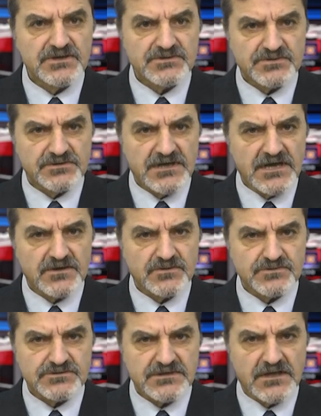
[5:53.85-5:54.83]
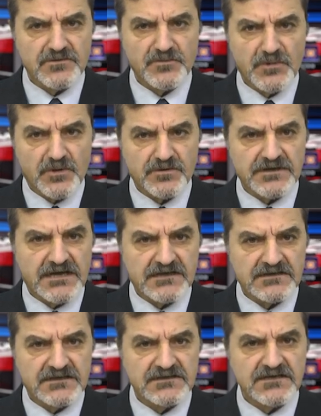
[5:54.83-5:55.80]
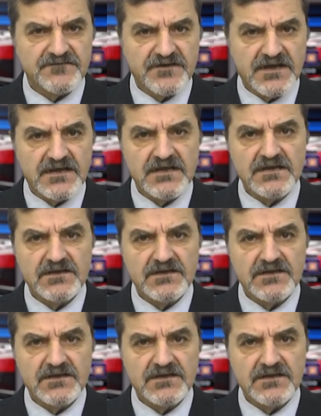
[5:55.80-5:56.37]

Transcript: Suya kutsal miron eklenir ve